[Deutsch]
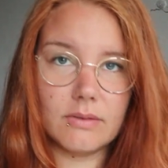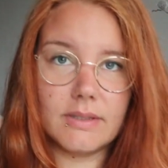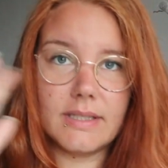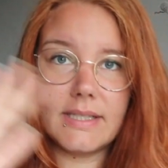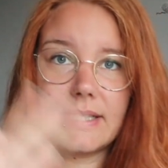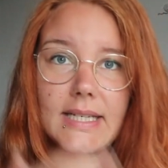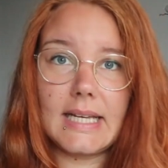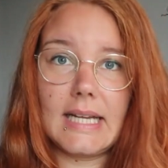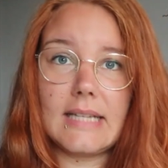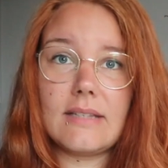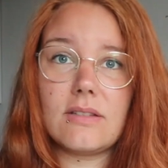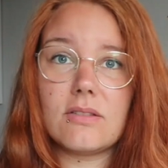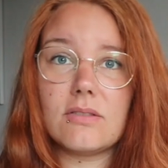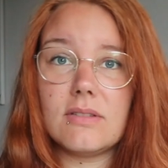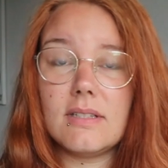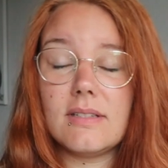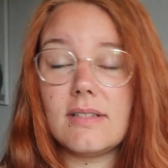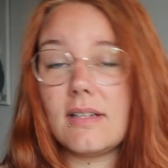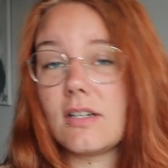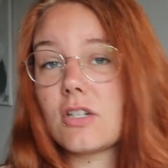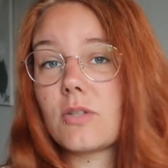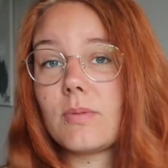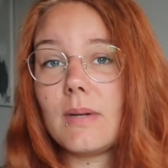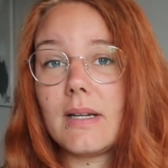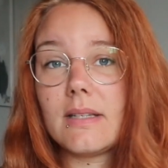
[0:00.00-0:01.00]
Und ich kann zu
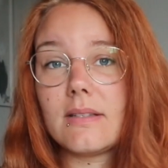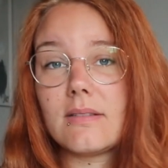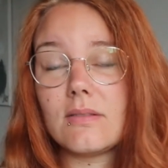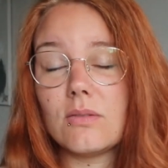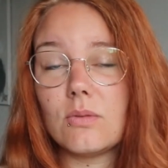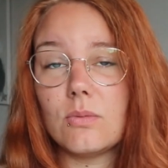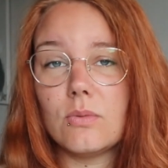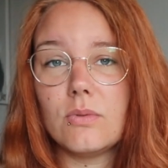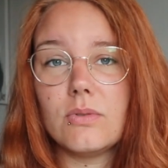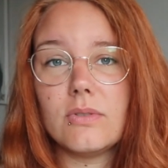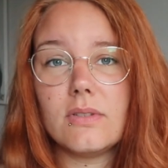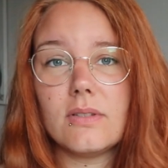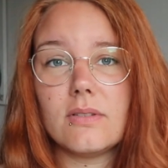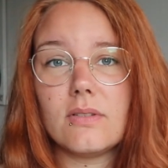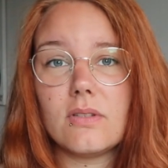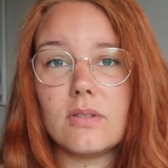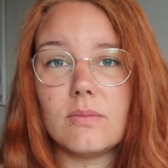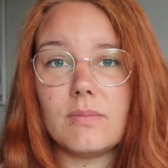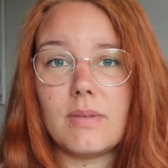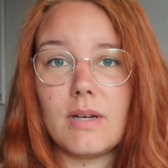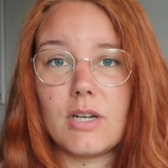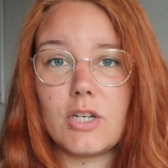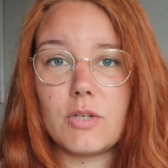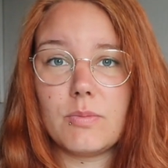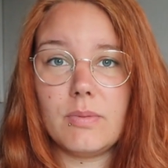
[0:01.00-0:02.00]
dieser schwarzen Hose
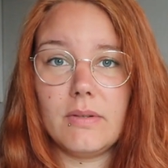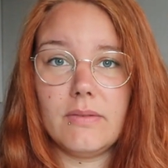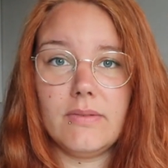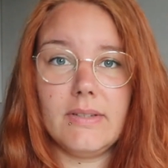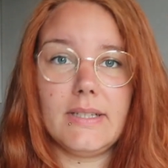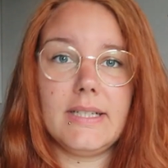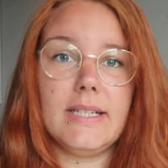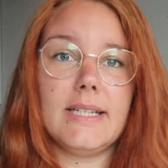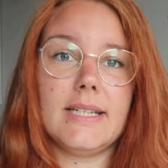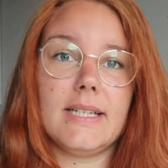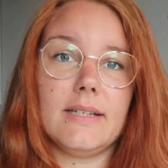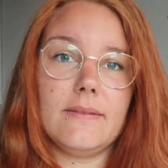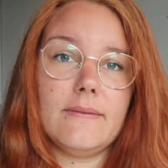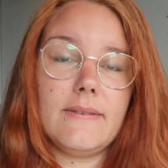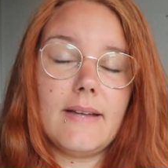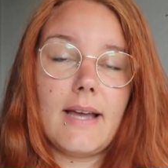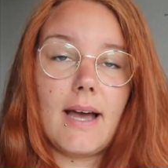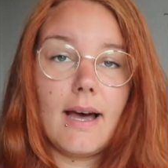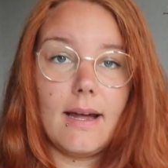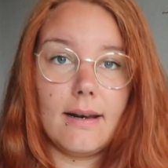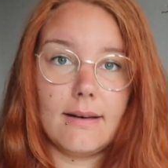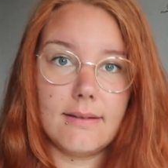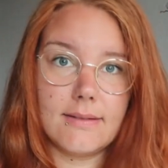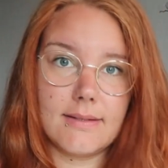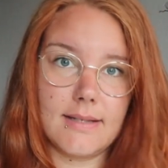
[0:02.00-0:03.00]
zum Beispiel wirklich
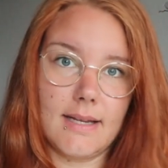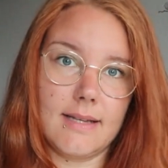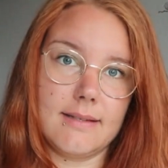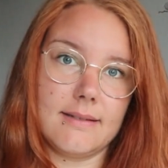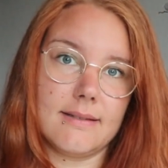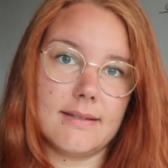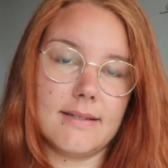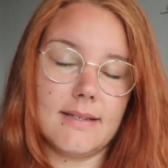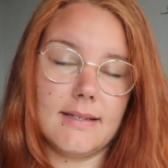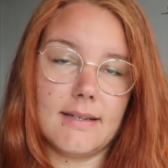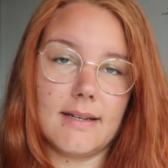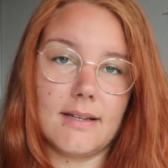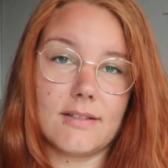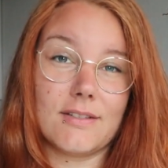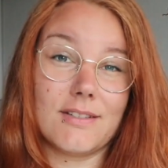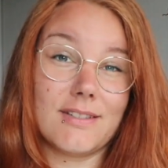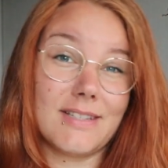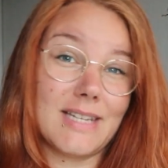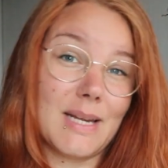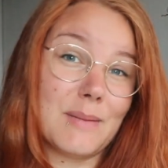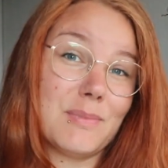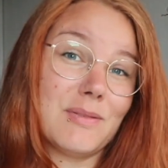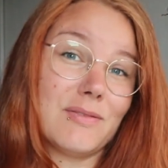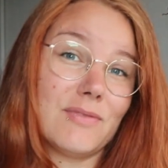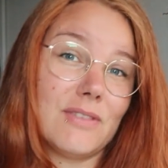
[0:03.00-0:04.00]
irgendwie alles anziehen. Also
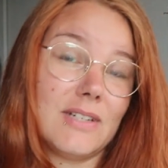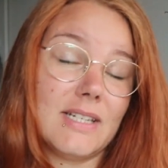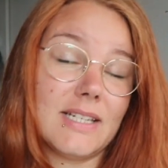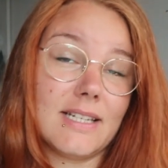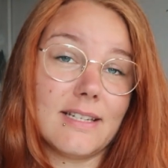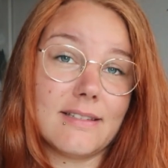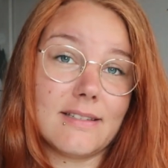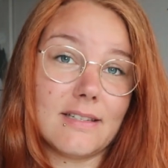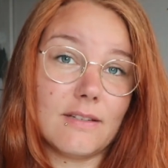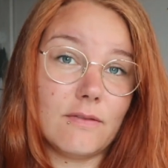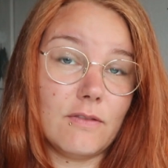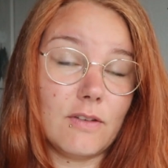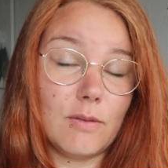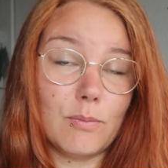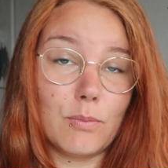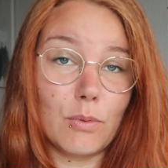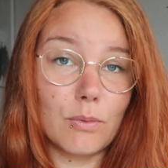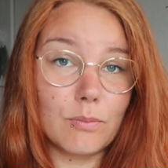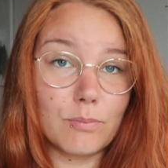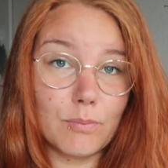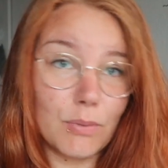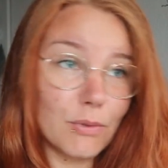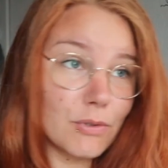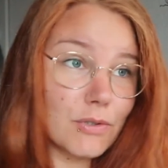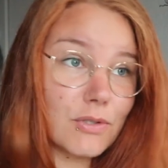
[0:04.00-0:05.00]
selbst wenn ich jetzt irgendwie
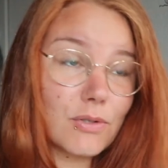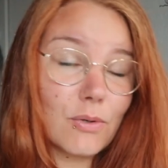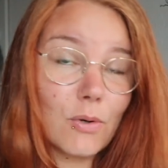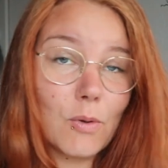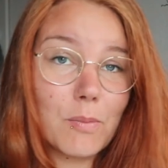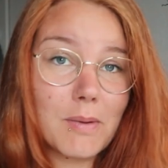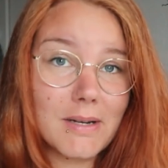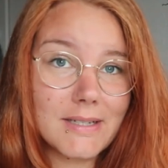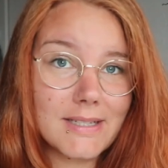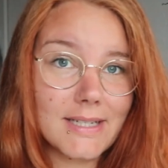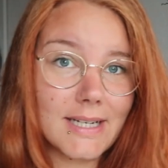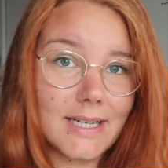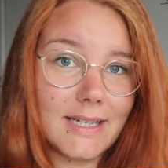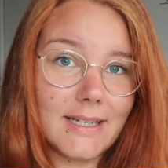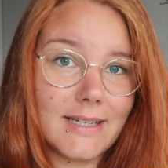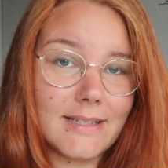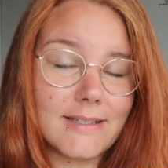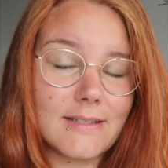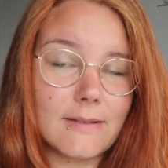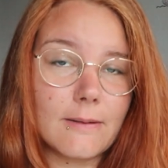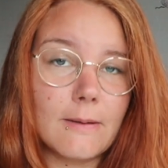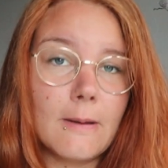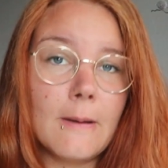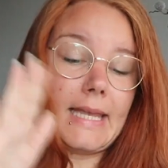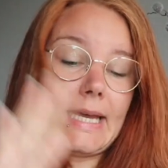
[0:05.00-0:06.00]
bunte Oberteile
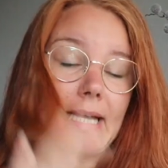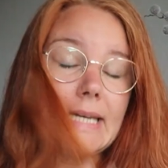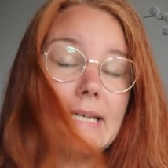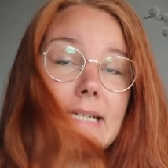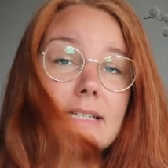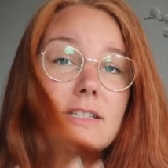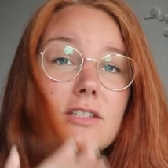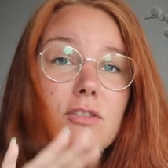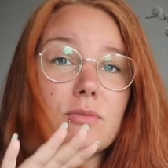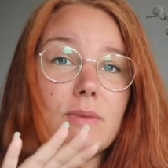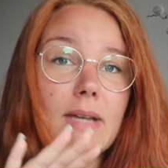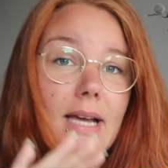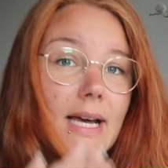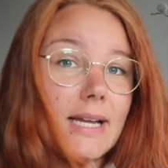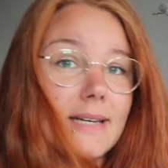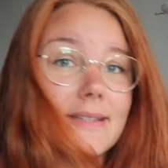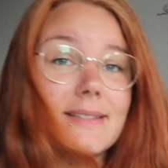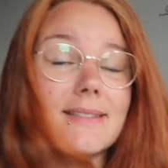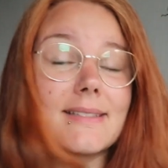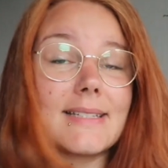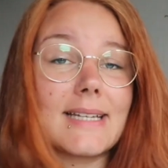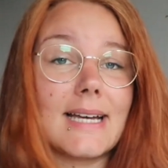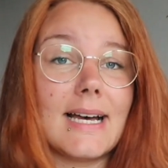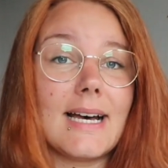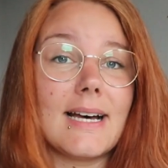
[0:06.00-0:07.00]
hätte, kann ich zu ihr
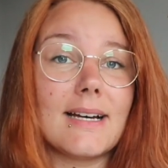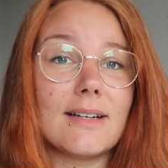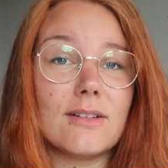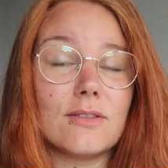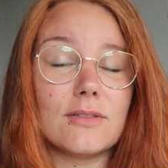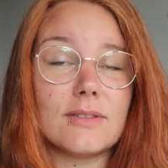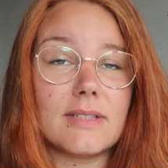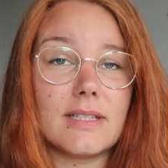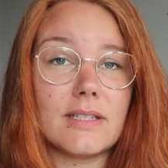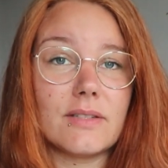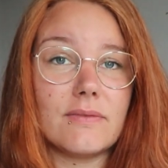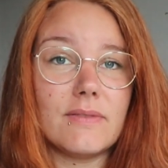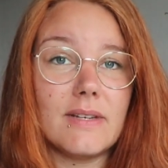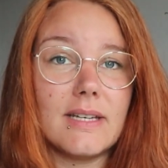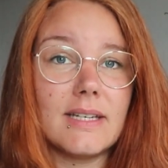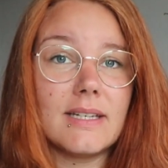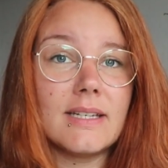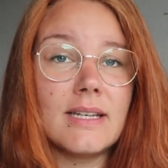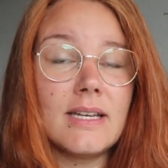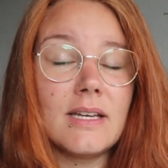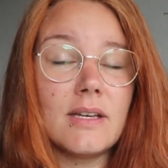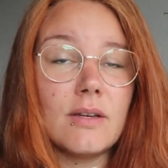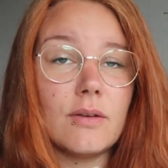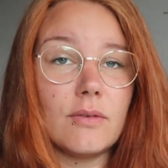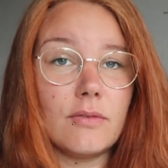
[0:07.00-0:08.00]
alles tragen. Und
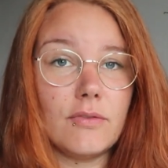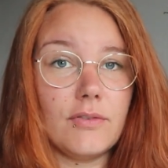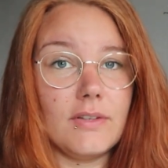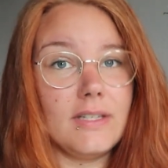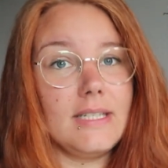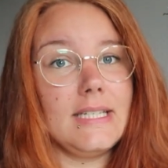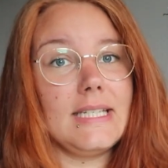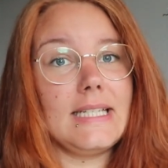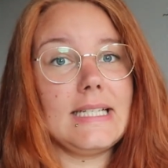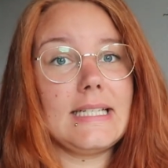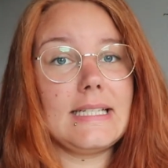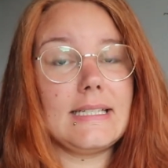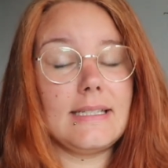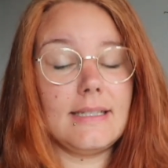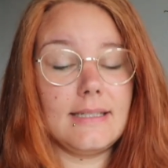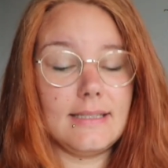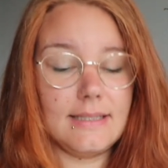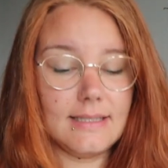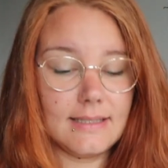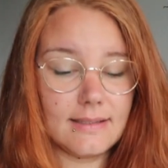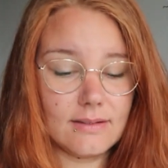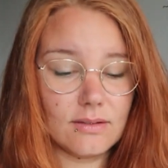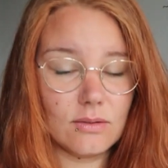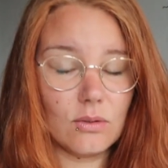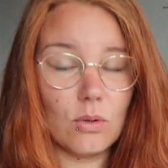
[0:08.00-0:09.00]
deswegen finde ich
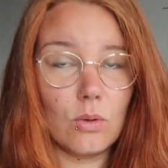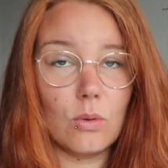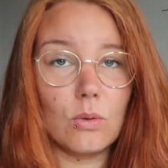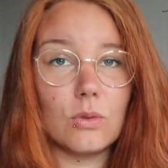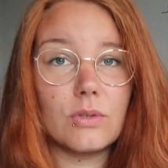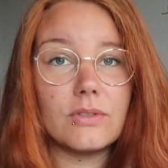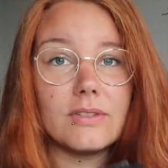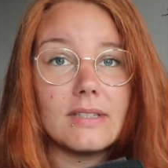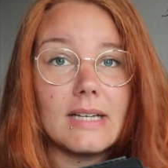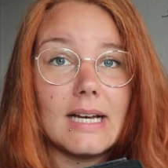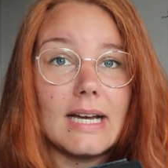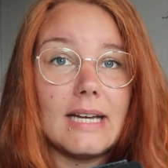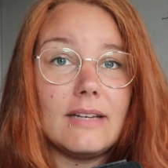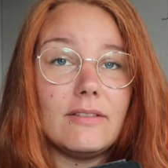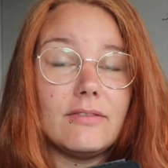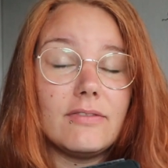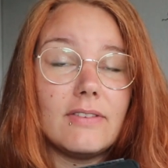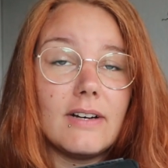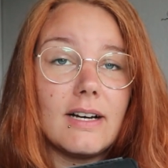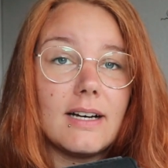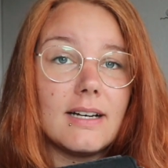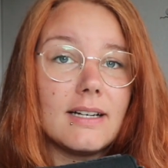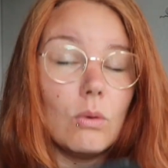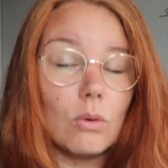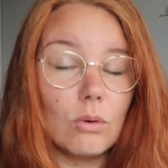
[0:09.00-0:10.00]
diese Hose
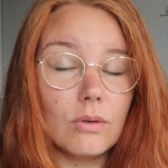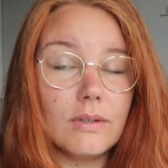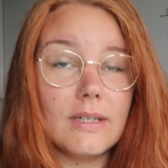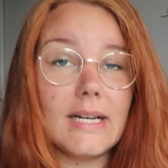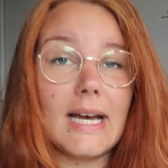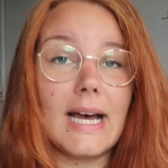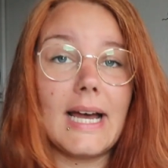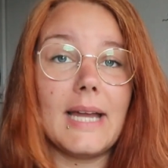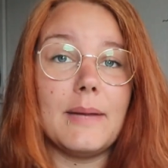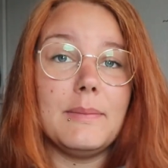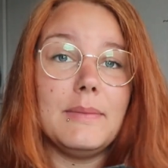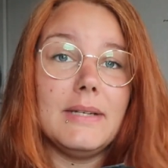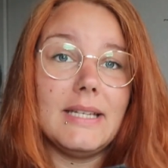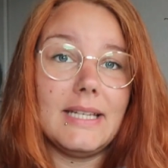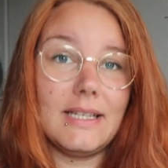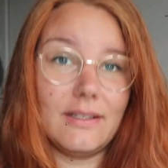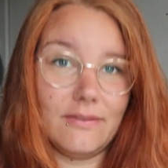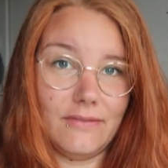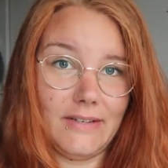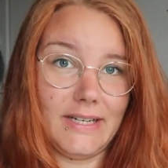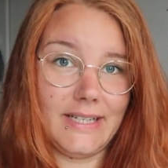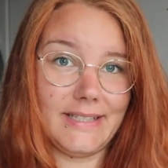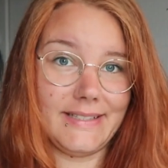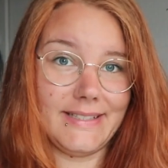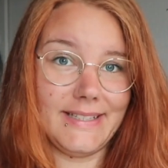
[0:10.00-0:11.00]
einfach
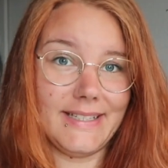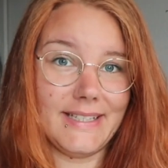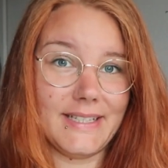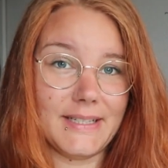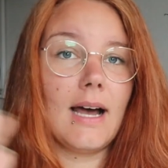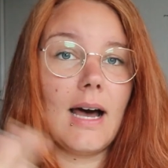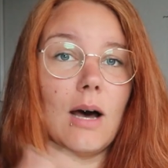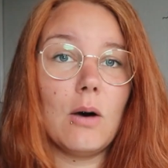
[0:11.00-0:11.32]
unheimlich wichtig.